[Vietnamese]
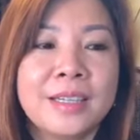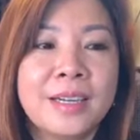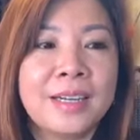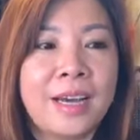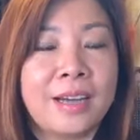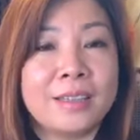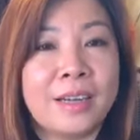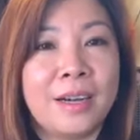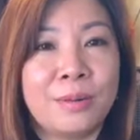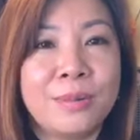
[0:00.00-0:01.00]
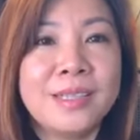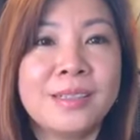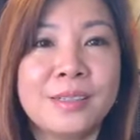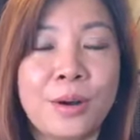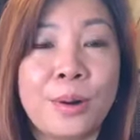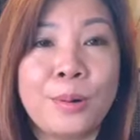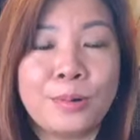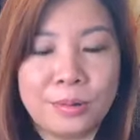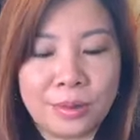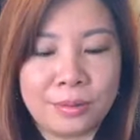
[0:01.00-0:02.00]
cho nên là uh, quý sư
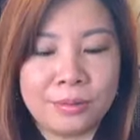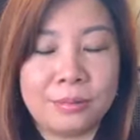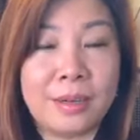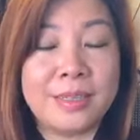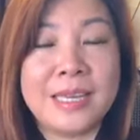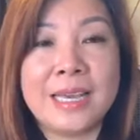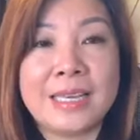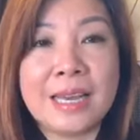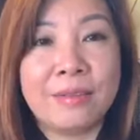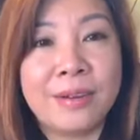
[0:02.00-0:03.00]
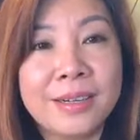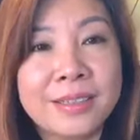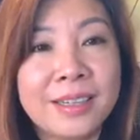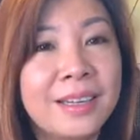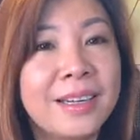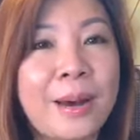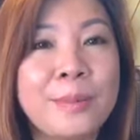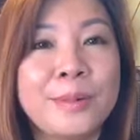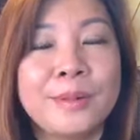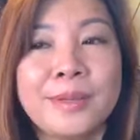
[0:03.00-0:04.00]
cô đồ về nhà vân rất là
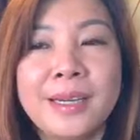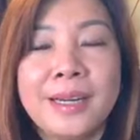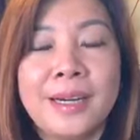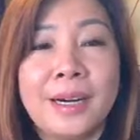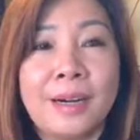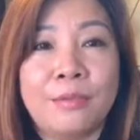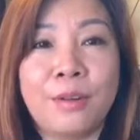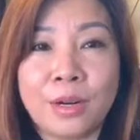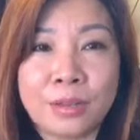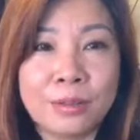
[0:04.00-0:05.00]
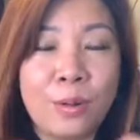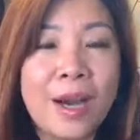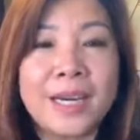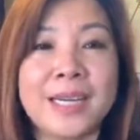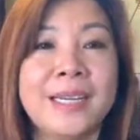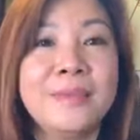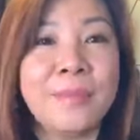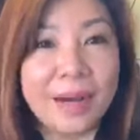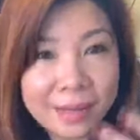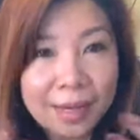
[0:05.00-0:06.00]
đông luôn uh, vân hoan hỷ
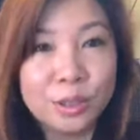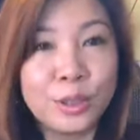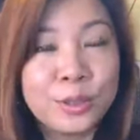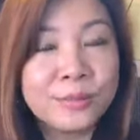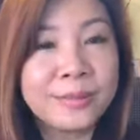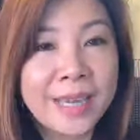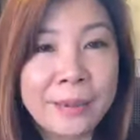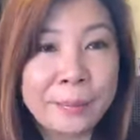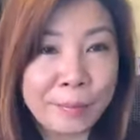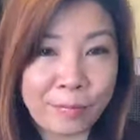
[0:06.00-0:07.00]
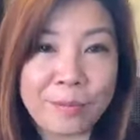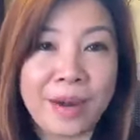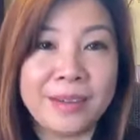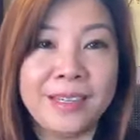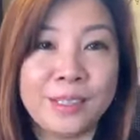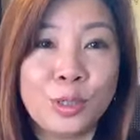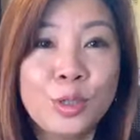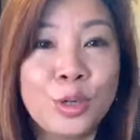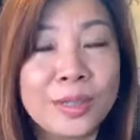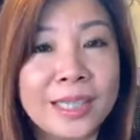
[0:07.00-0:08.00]
mở lời trước nha mình phải mở lời
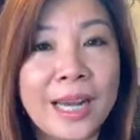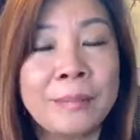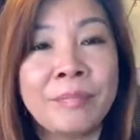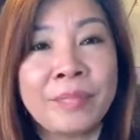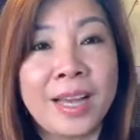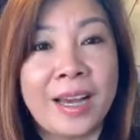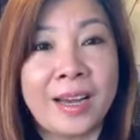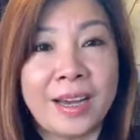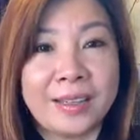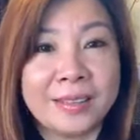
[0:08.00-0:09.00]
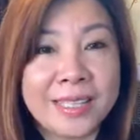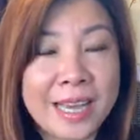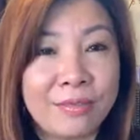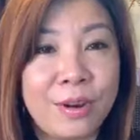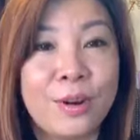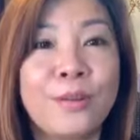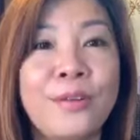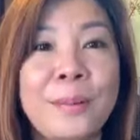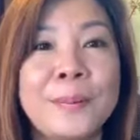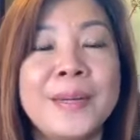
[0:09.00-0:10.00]
trước cho người ta à, à nhà vân có
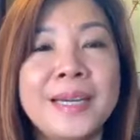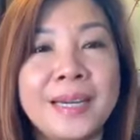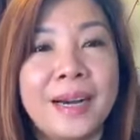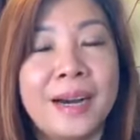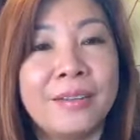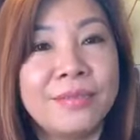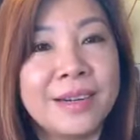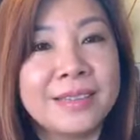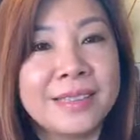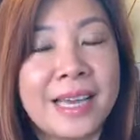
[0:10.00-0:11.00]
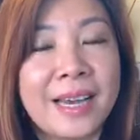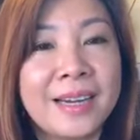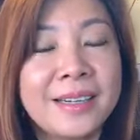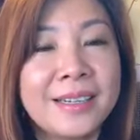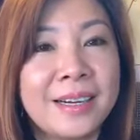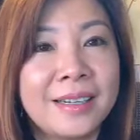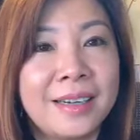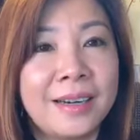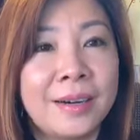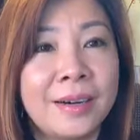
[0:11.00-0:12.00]
phòng à, vân sẽ
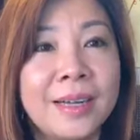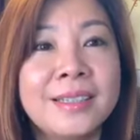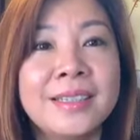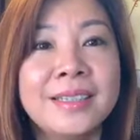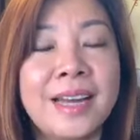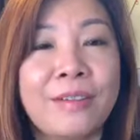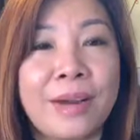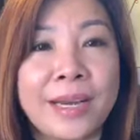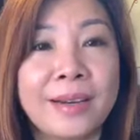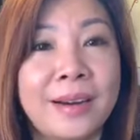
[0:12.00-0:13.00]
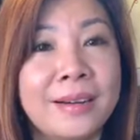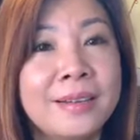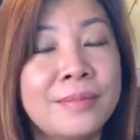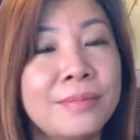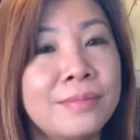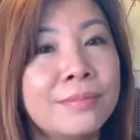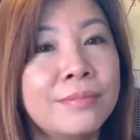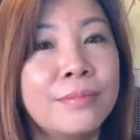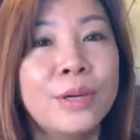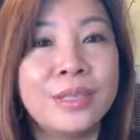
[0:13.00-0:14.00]
à, ít nhất là khoảng cỡ
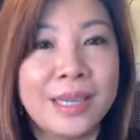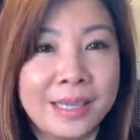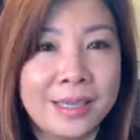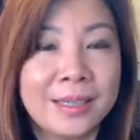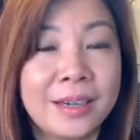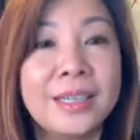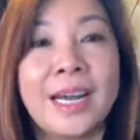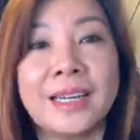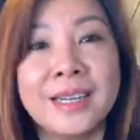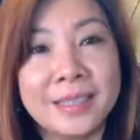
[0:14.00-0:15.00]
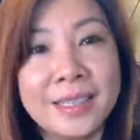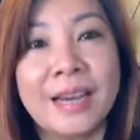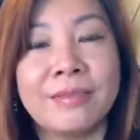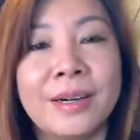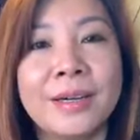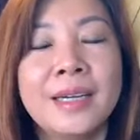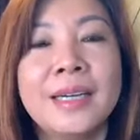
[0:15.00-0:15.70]
10 vị có thể đến nhà vân